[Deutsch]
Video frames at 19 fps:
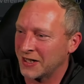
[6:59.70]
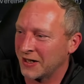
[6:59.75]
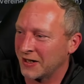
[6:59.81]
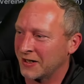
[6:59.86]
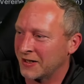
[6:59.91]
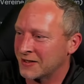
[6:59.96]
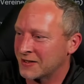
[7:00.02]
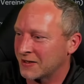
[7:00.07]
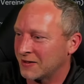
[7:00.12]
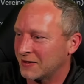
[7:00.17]
ja
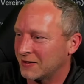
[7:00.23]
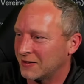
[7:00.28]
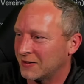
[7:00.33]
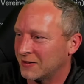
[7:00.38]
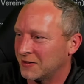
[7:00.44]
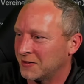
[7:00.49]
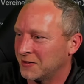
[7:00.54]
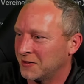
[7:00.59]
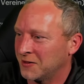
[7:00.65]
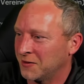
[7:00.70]
nice.
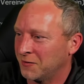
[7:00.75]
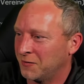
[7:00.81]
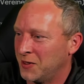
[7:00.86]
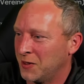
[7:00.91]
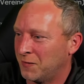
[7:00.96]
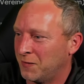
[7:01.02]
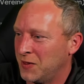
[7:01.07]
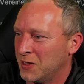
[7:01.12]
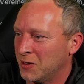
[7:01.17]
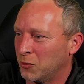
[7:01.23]

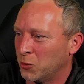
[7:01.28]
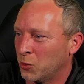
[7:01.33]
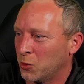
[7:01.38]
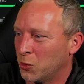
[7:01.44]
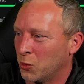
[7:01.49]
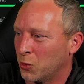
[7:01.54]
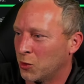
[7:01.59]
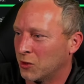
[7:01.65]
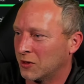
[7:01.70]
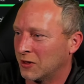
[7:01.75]
Hier vier hoch,
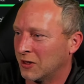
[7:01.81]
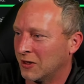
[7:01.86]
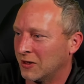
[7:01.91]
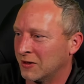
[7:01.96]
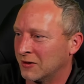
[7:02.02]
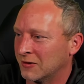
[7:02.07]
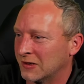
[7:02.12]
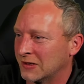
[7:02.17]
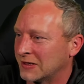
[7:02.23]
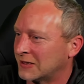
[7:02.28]
hoch.
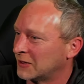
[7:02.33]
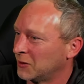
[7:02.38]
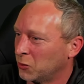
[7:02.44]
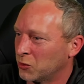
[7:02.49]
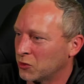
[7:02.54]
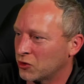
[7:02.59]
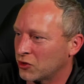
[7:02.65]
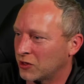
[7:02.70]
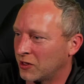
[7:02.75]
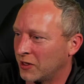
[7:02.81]
Klar, ist
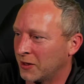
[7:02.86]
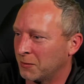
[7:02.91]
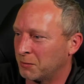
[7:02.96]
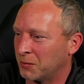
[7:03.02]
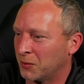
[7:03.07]
logisch. Drei